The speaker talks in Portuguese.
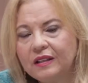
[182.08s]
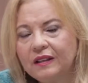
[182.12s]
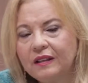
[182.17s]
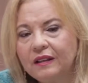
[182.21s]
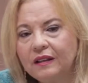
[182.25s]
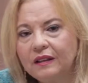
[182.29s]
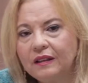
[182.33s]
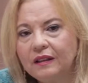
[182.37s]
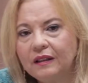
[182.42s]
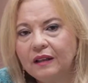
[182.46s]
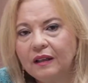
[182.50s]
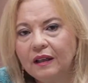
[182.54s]

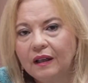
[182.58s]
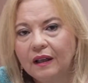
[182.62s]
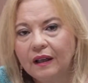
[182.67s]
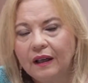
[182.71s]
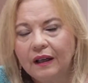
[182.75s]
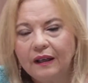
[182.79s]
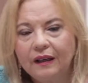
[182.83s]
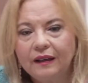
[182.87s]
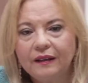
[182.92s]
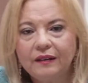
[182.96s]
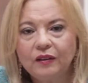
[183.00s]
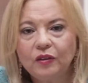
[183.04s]
que
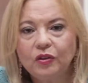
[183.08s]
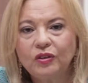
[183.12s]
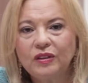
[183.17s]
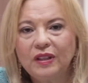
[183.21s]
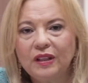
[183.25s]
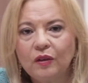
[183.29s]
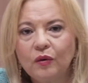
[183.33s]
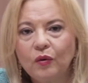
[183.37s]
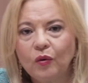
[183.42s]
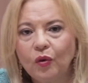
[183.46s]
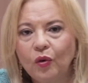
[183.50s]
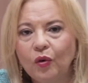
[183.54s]
é, Deus
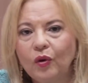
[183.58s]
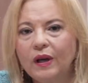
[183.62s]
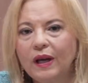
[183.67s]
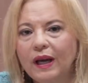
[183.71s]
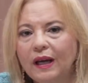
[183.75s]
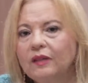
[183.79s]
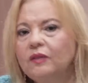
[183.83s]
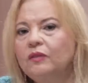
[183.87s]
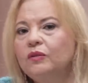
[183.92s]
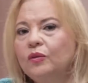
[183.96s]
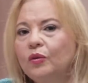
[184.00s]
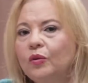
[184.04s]
tem
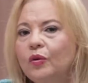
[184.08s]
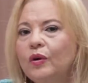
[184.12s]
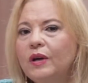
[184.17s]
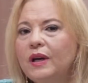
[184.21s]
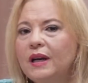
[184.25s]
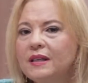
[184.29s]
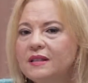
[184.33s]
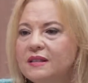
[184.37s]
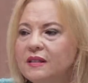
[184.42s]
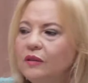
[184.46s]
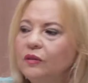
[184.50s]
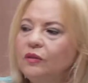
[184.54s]
colocado no
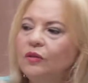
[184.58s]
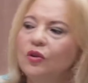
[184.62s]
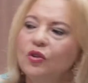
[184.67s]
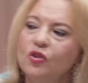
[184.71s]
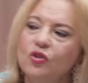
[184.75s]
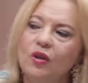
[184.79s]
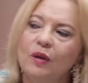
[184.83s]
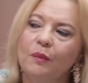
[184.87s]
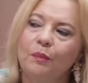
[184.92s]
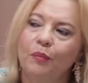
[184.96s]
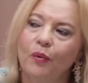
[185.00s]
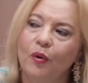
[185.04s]
coração do
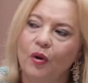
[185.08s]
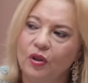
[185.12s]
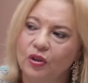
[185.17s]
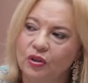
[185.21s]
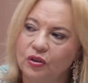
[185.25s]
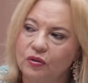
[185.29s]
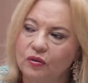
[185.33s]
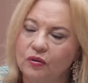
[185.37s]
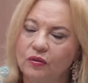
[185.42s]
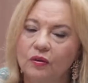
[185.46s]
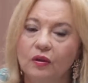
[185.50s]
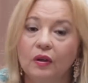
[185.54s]
nosso
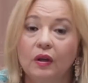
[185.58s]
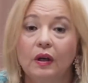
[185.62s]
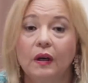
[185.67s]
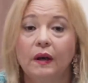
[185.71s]
apóstolo.